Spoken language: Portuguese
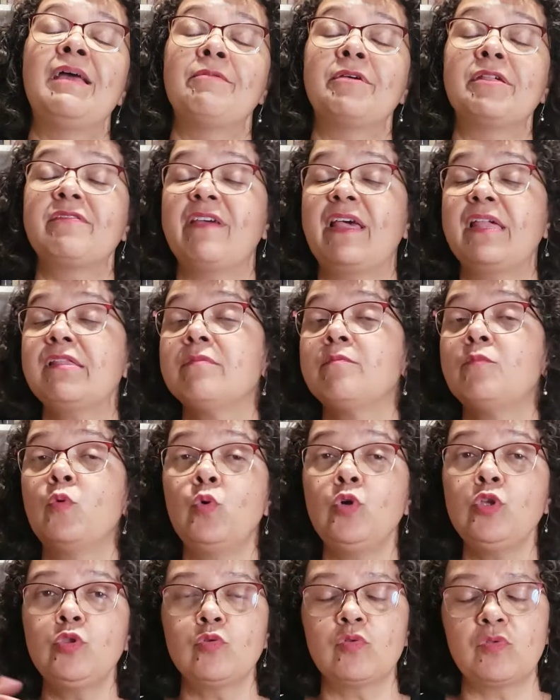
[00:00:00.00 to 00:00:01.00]
mas faz
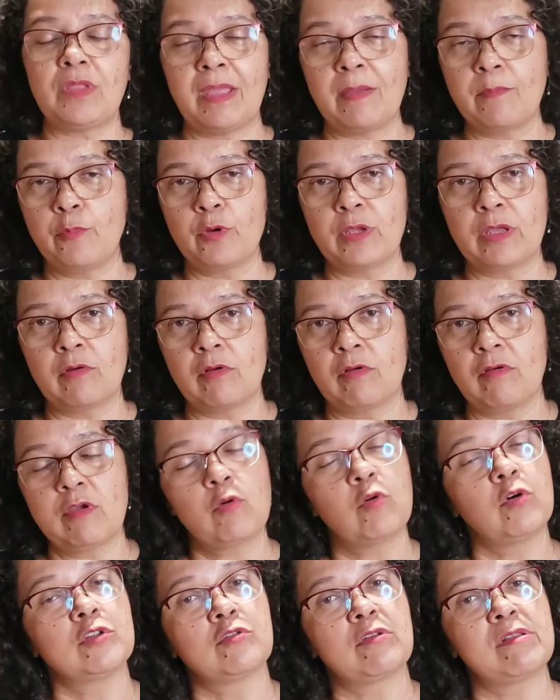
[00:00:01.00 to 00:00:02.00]
muito tempo que eu não
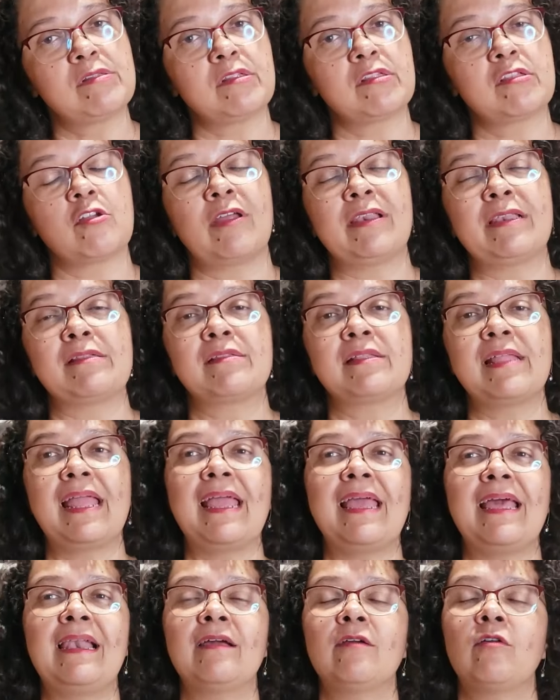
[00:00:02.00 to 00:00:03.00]
encontro as histórias
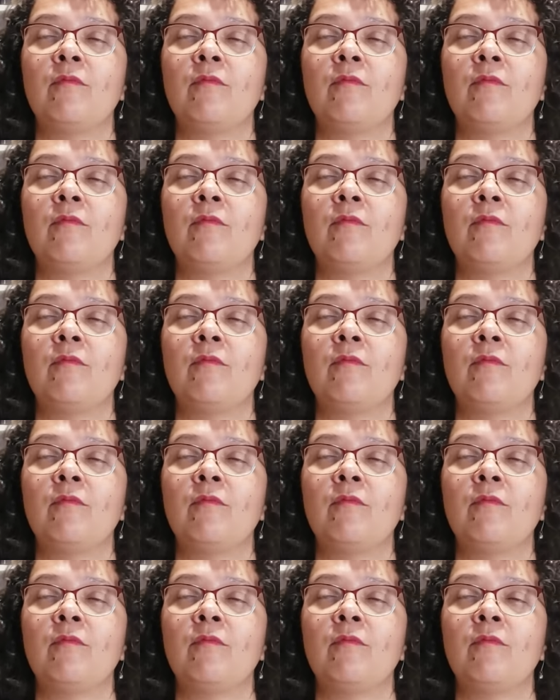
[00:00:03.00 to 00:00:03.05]
dela,